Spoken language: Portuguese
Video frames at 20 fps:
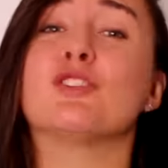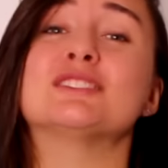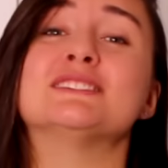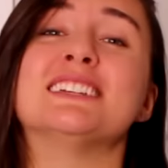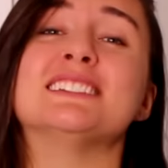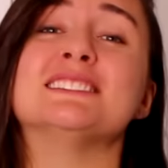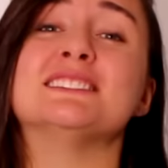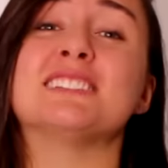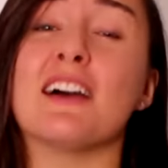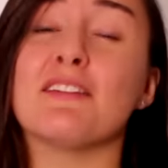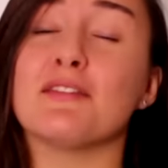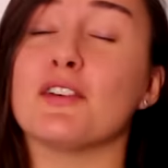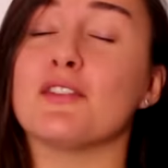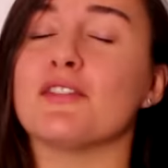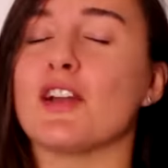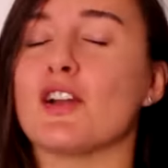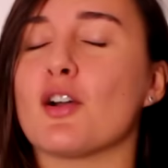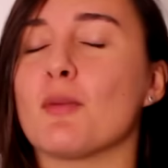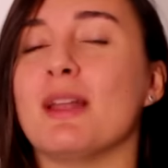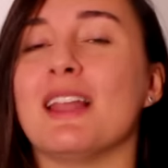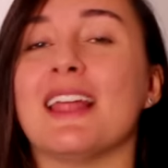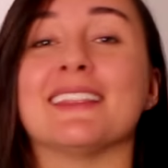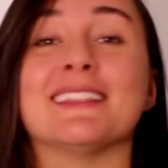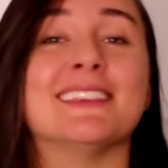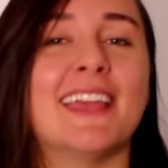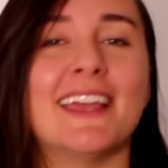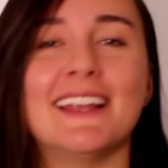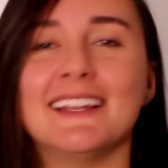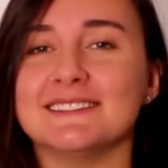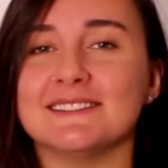Vocês já vão ver como ele é
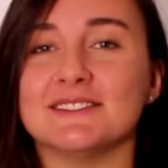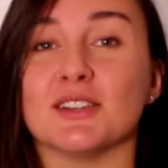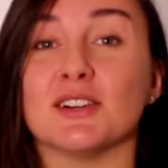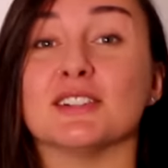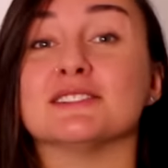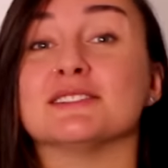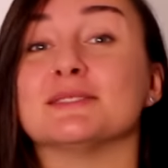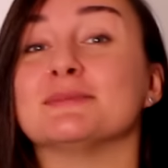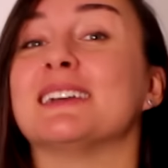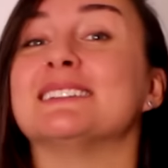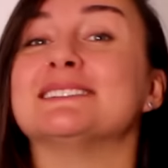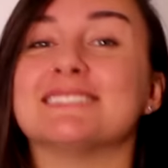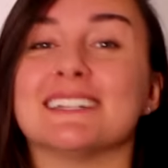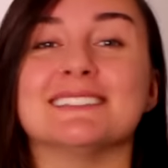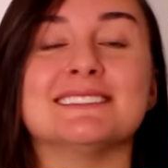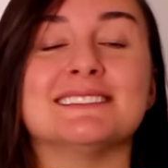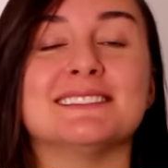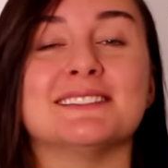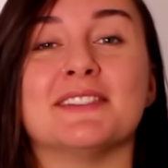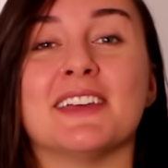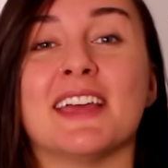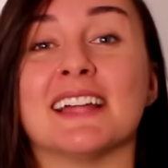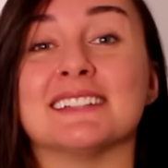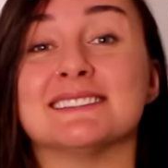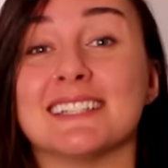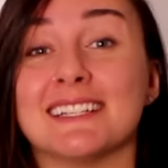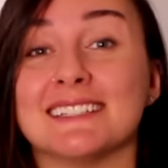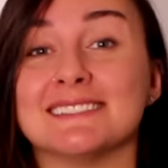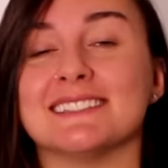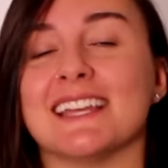delicioso, mas antes de ver
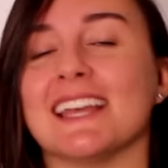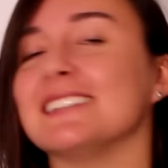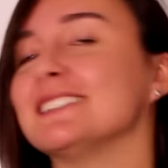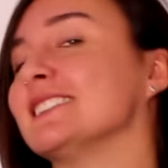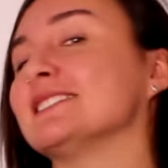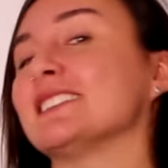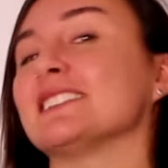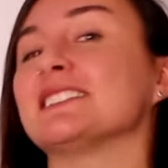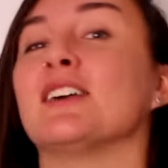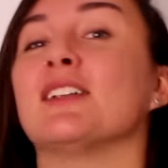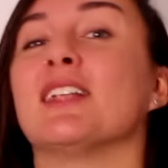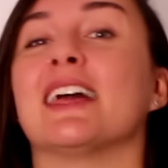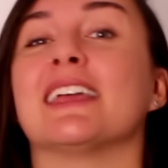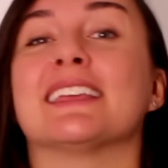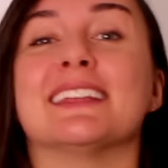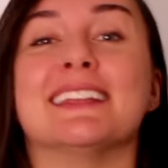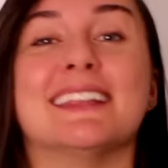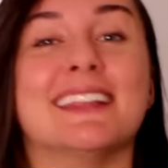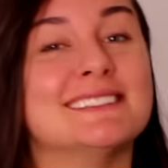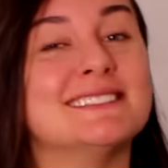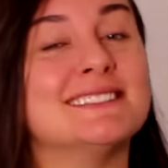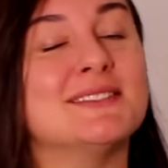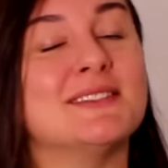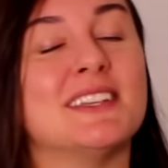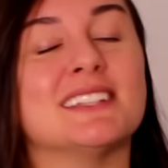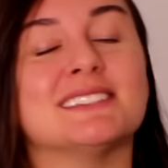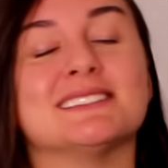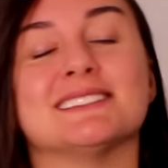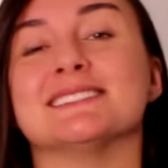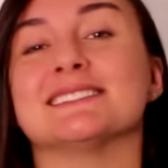essa receita, já dá um like nesse
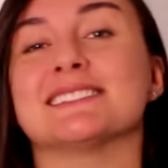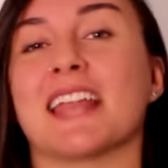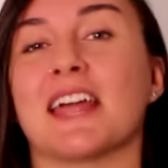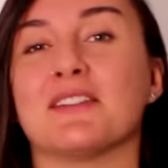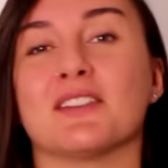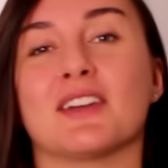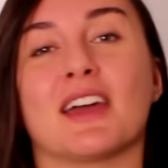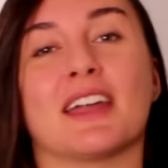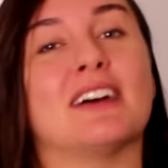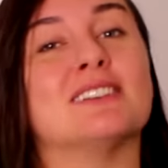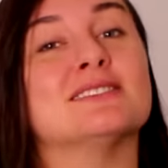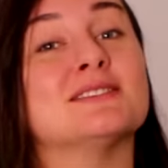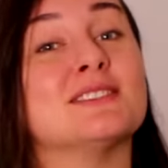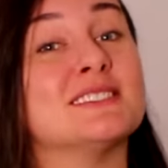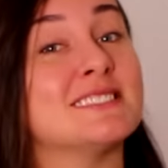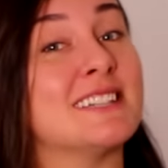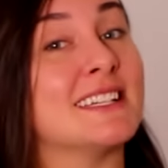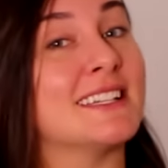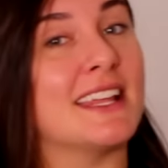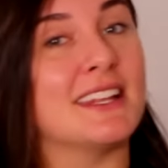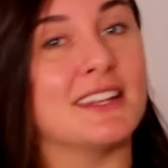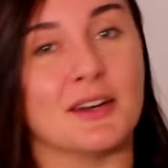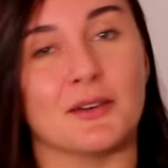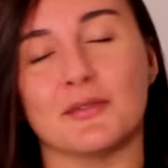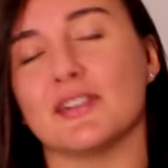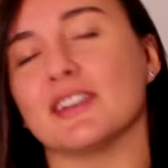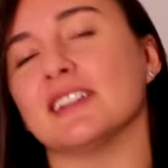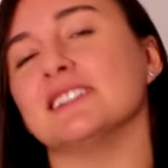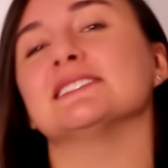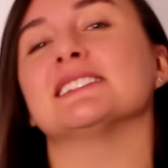vídeo, se inscreve no canal se você ainda não
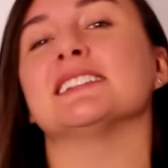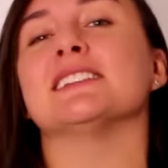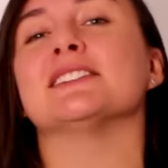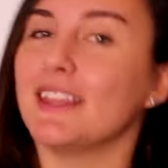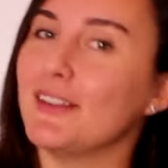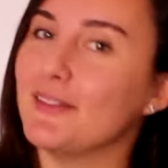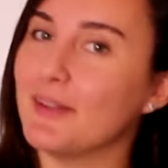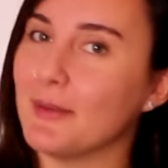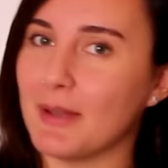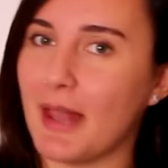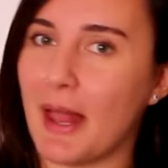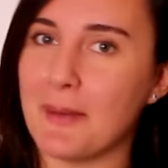for inscrito e vamos